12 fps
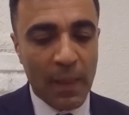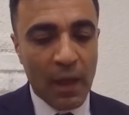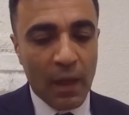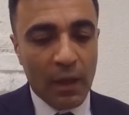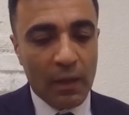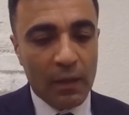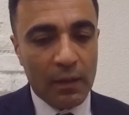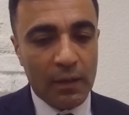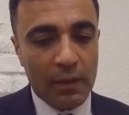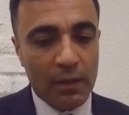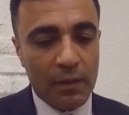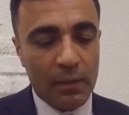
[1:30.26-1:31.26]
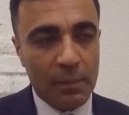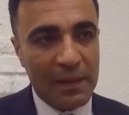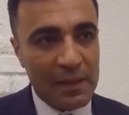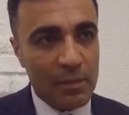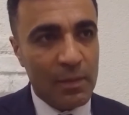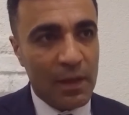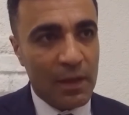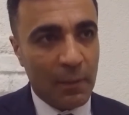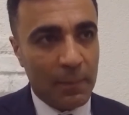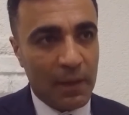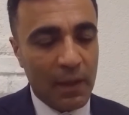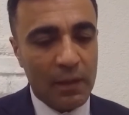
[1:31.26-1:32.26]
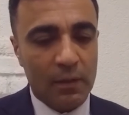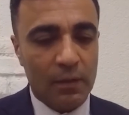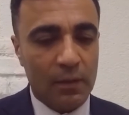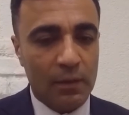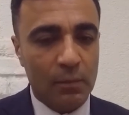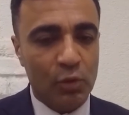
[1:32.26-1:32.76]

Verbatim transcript: e, bildirimleri yaparak e,